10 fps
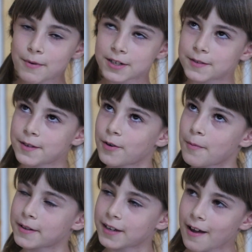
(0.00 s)
больше всего
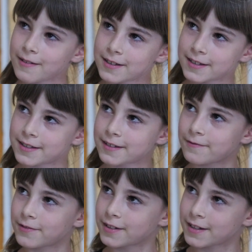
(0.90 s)
понравилось
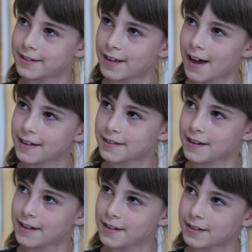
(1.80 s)
в
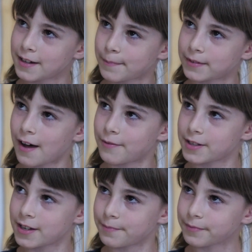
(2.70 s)
кинотеатре и на
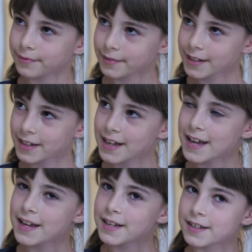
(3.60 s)
плавании
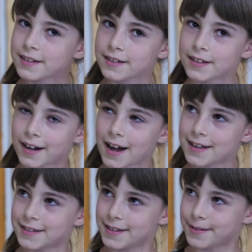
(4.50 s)
и на
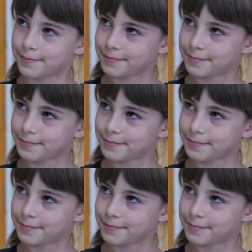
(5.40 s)
катере.